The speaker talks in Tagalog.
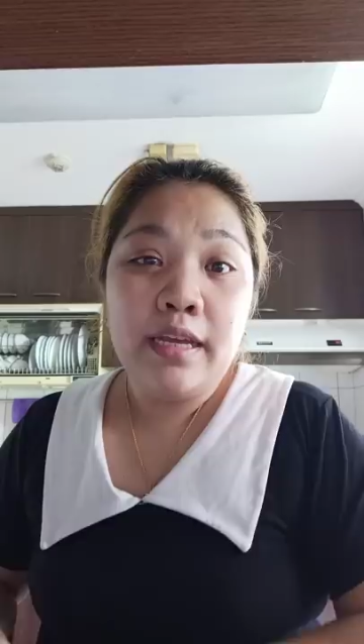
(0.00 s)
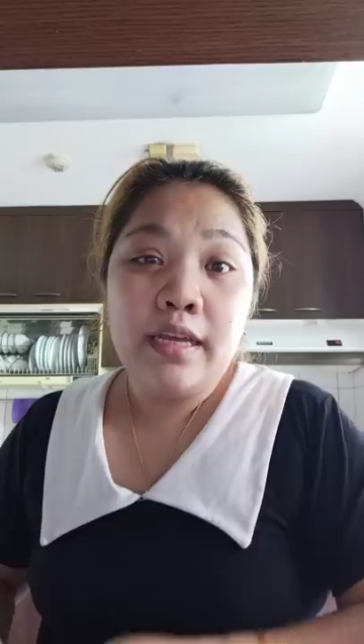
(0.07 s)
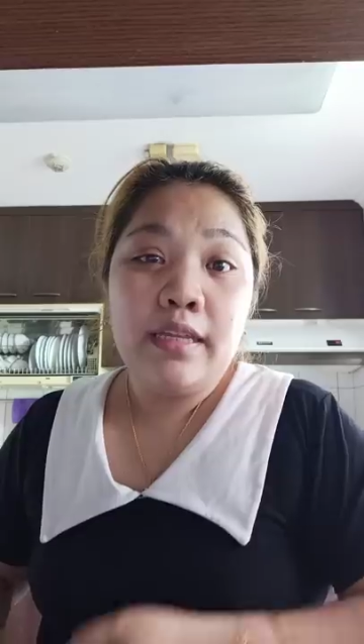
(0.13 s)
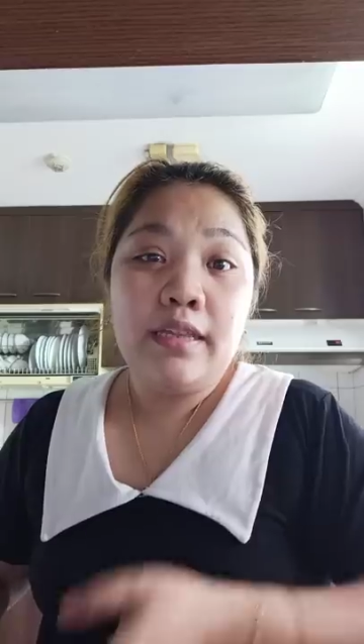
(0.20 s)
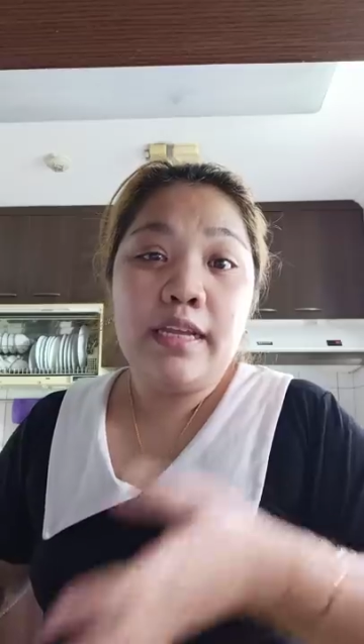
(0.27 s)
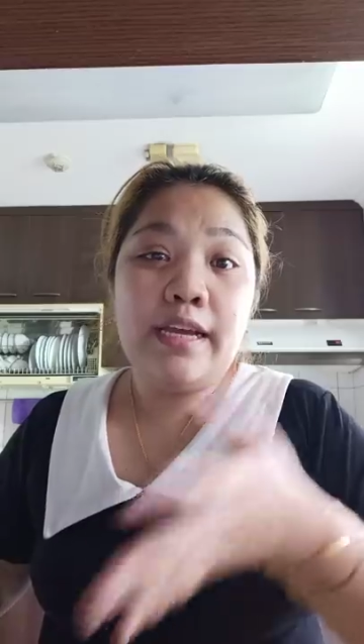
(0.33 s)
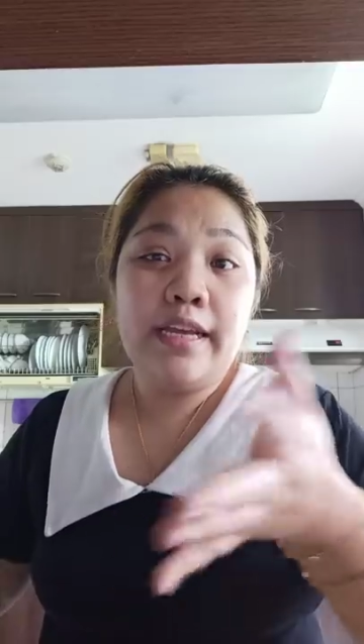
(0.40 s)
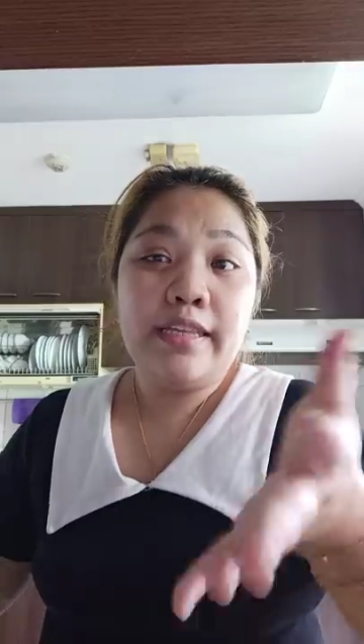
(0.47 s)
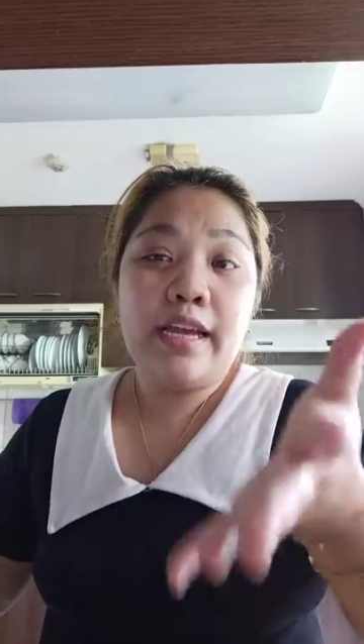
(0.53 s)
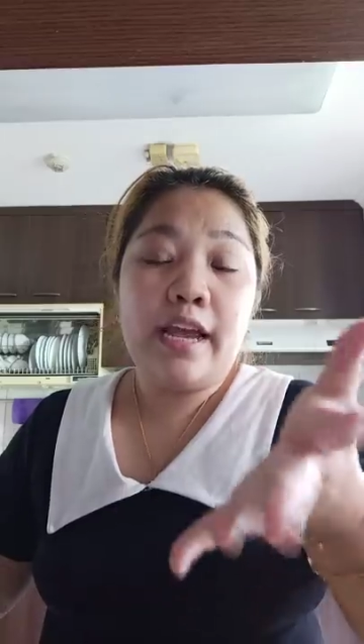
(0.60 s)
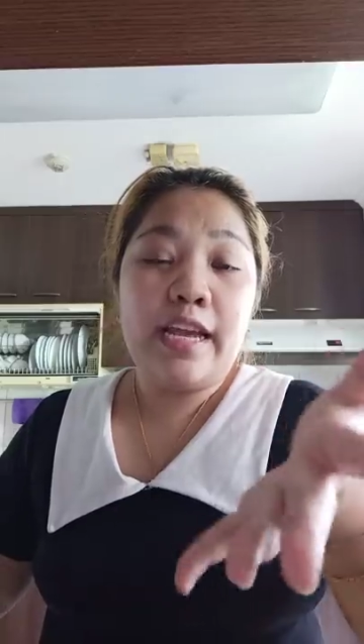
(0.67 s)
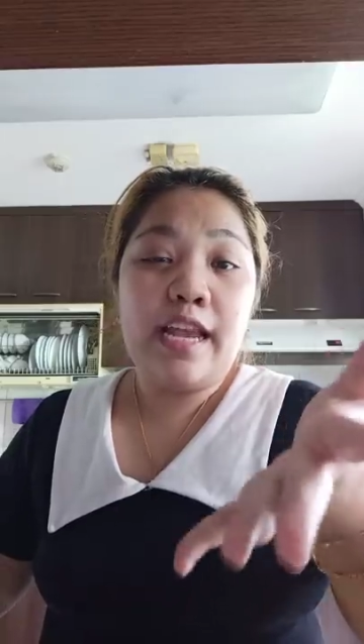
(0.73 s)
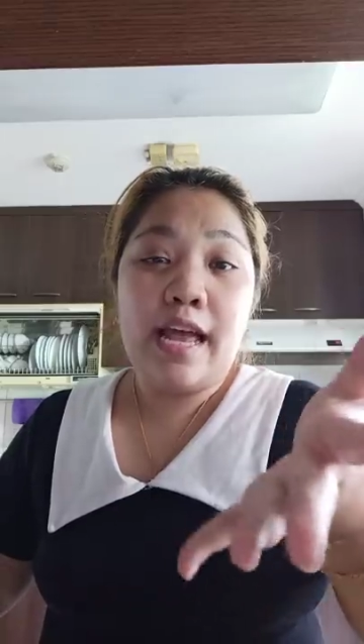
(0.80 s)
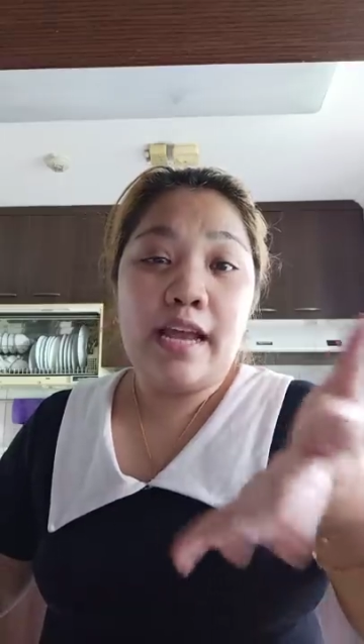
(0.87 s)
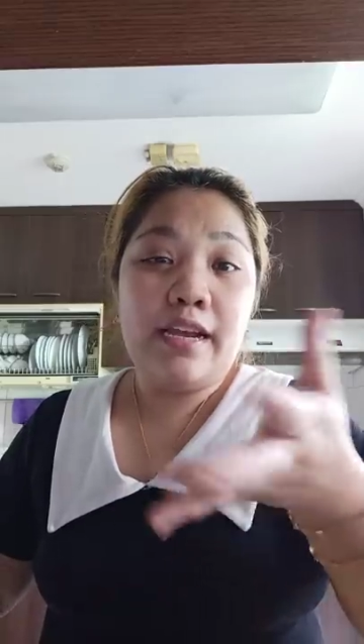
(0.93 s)
hindi kanya
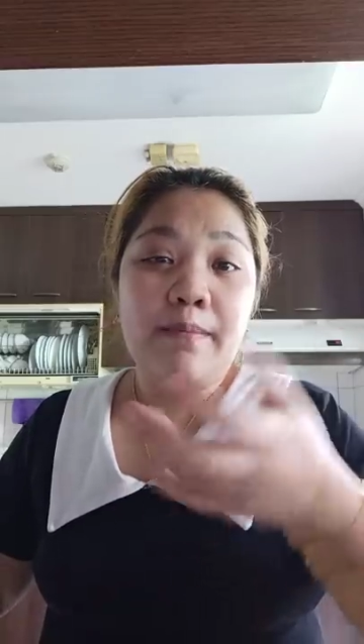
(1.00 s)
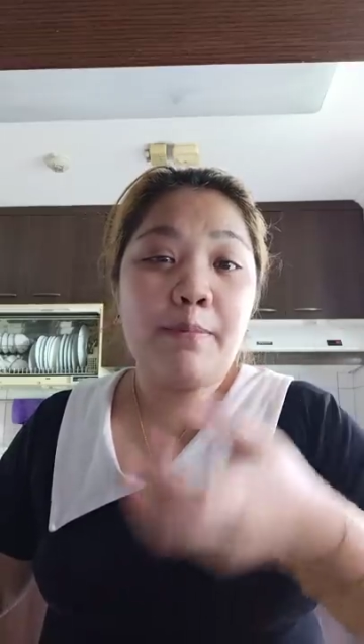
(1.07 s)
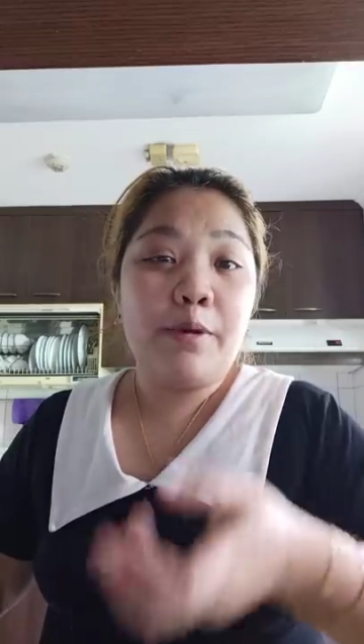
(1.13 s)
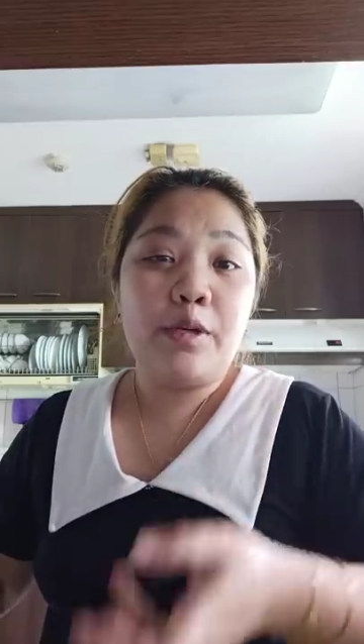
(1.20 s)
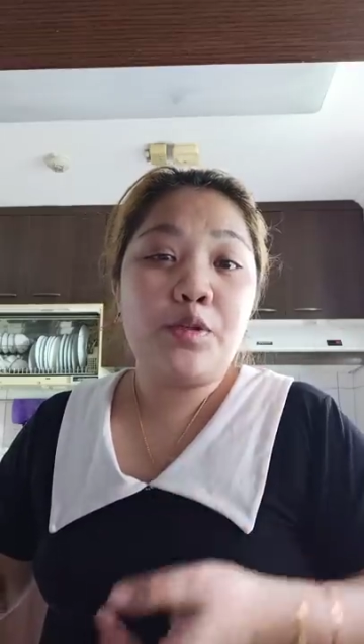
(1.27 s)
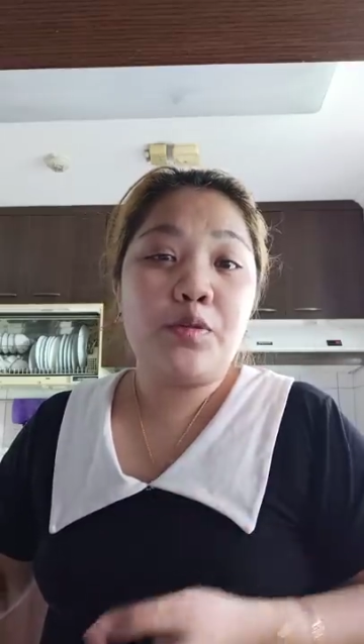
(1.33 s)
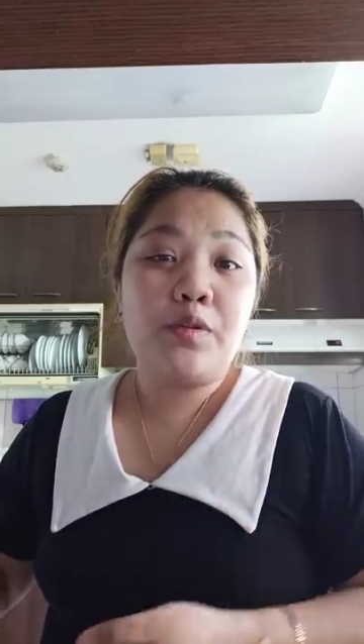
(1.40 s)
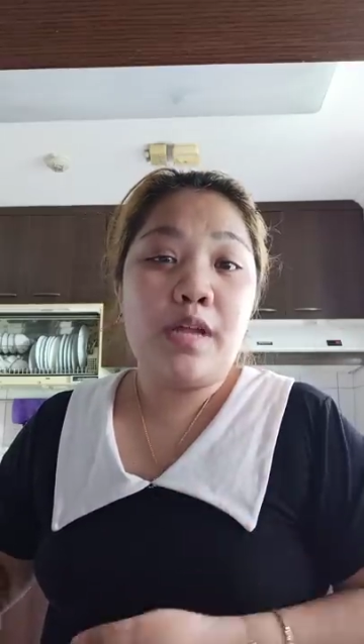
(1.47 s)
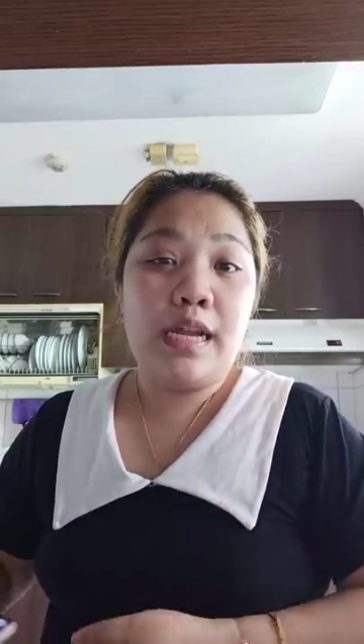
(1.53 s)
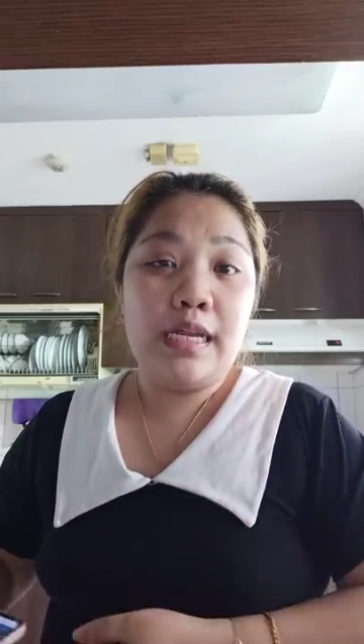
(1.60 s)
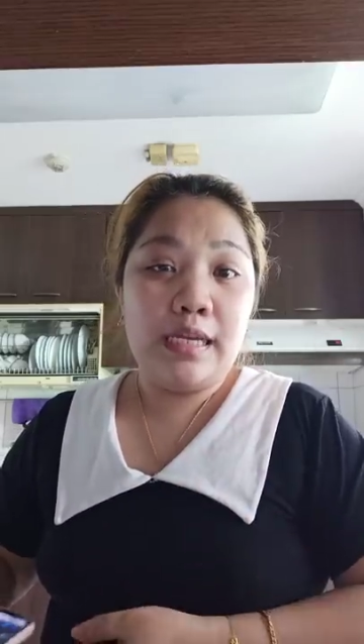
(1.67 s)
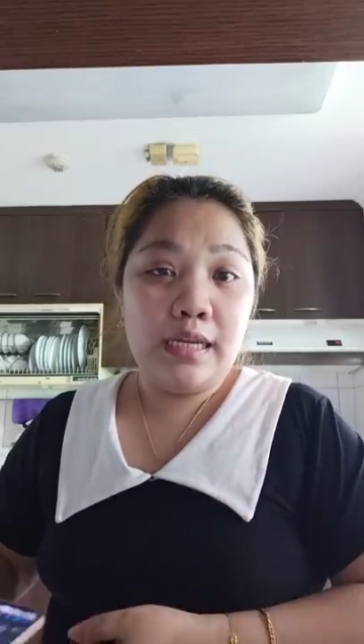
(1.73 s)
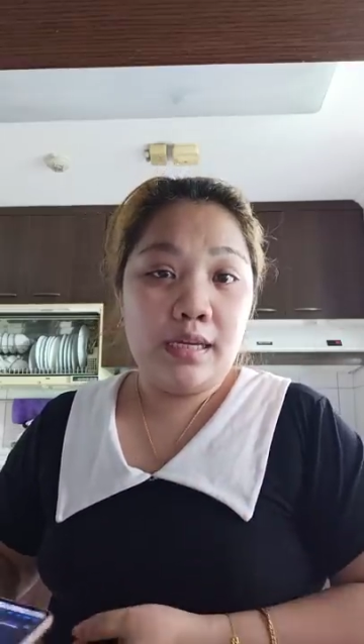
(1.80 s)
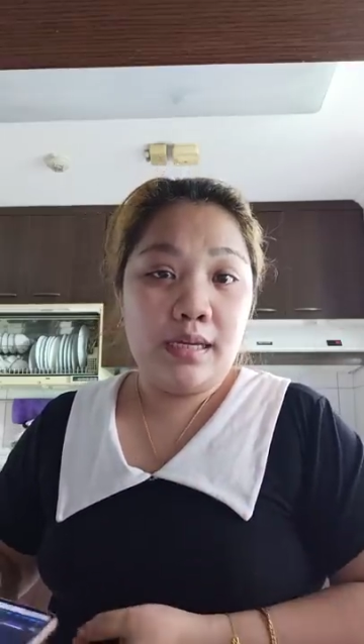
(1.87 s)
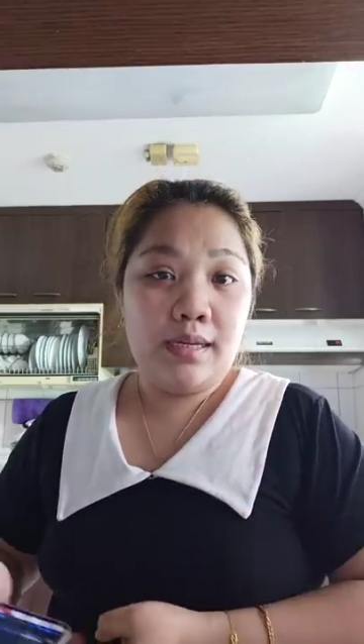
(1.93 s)
kilala
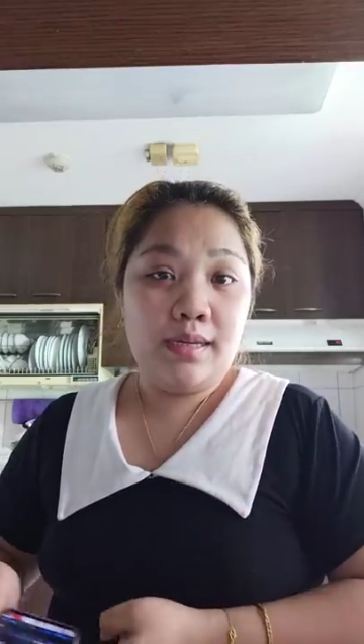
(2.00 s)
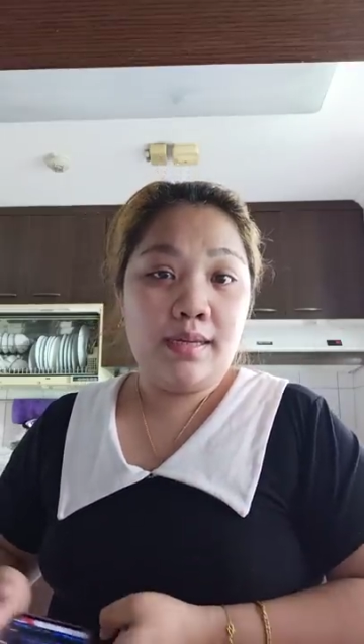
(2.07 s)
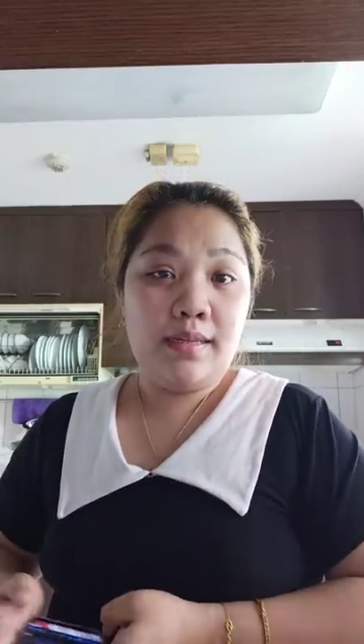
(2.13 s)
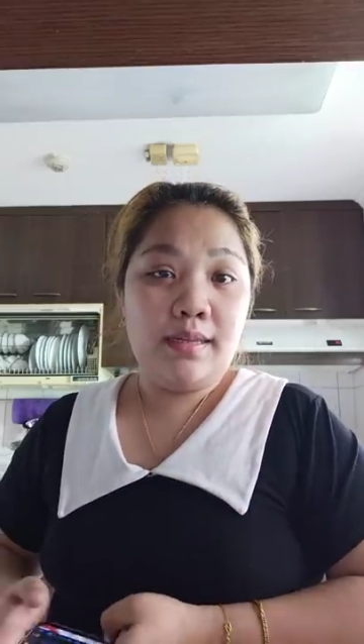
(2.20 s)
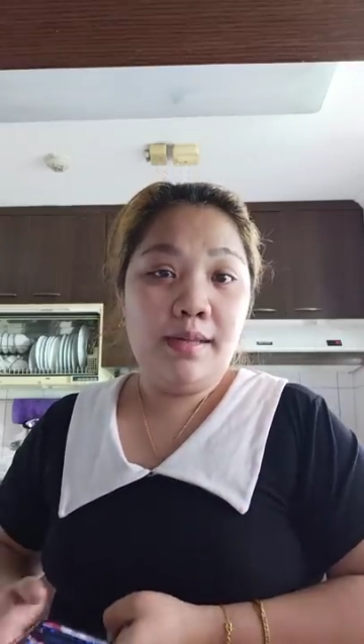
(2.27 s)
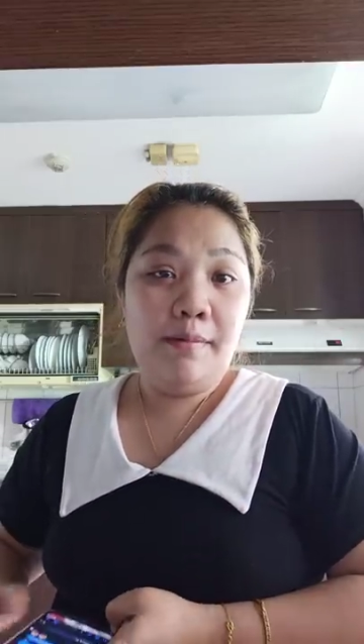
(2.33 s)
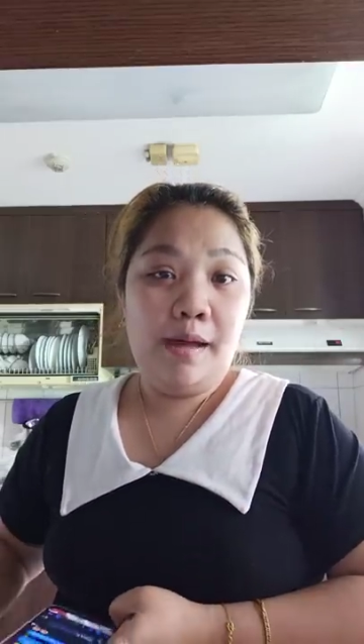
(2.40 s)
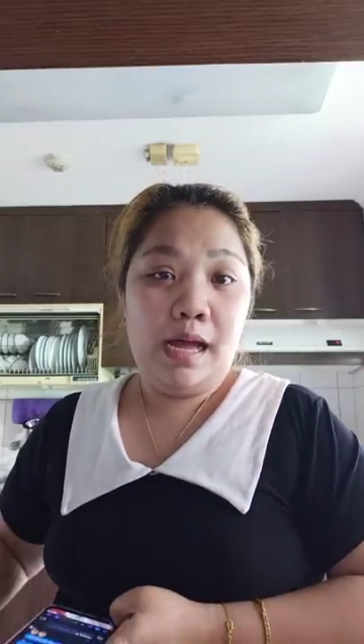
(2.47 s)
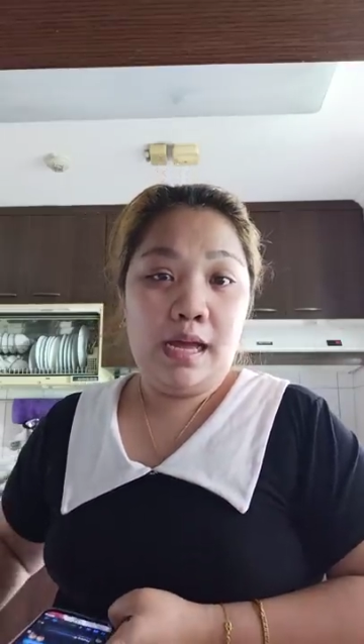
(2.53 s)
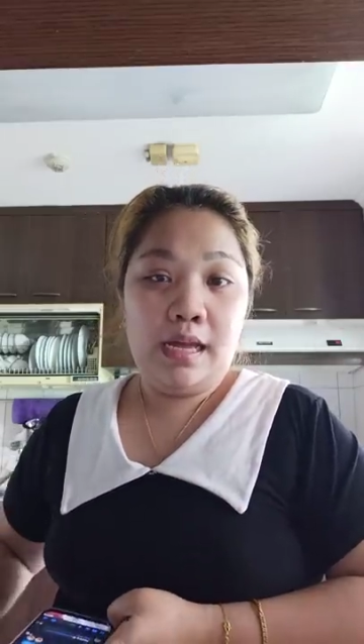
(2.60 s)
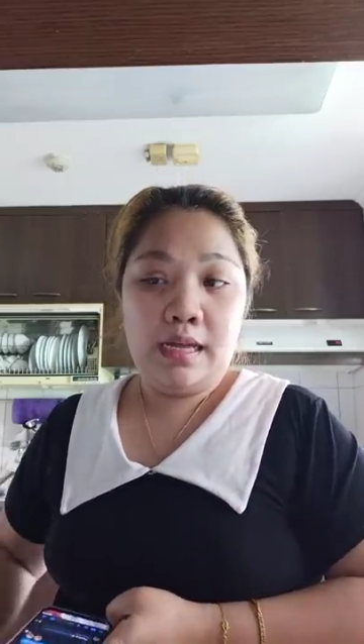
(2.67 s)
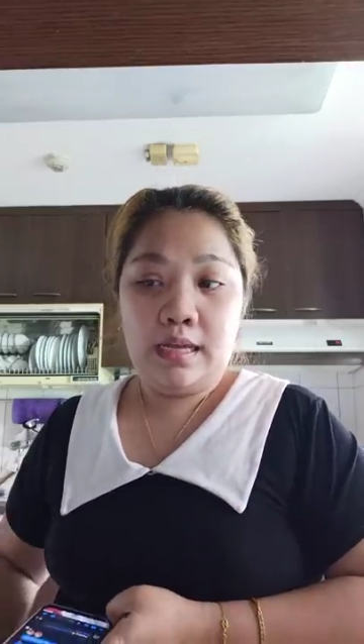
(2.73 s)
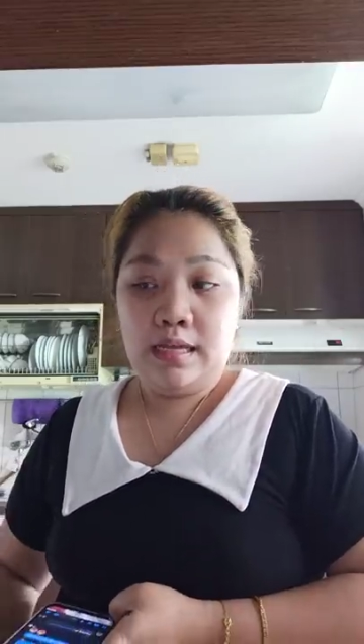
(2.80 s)
personally. Di ba?